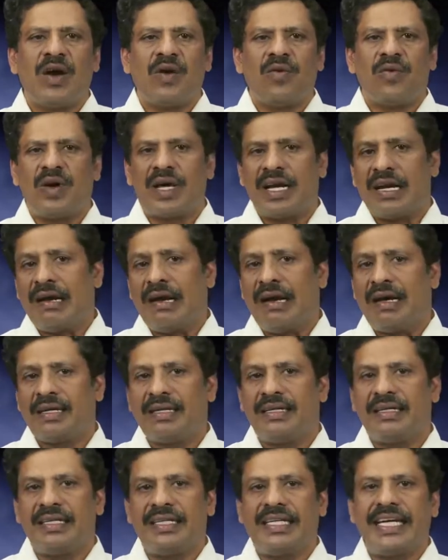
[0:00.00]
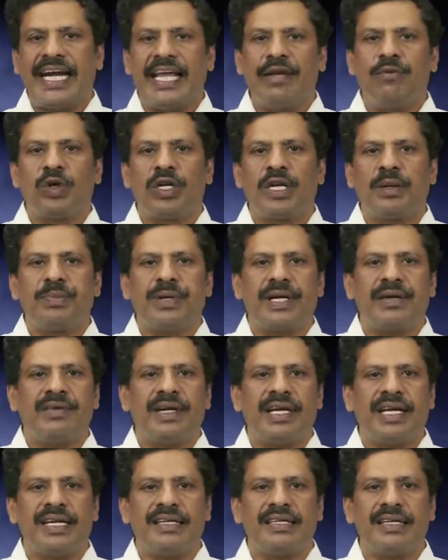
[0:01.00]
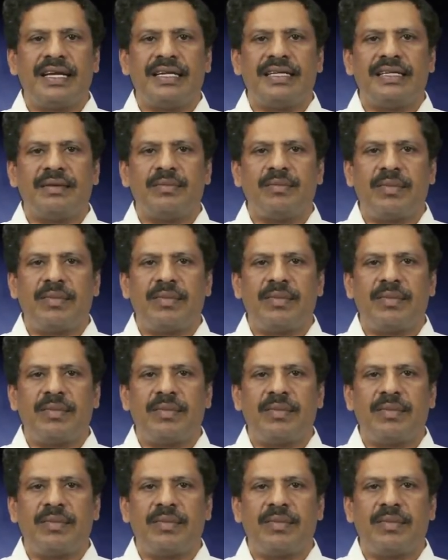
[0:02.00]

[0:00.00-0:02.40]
வரலாறு நினைவூட்டப்படவில்லை என்றால்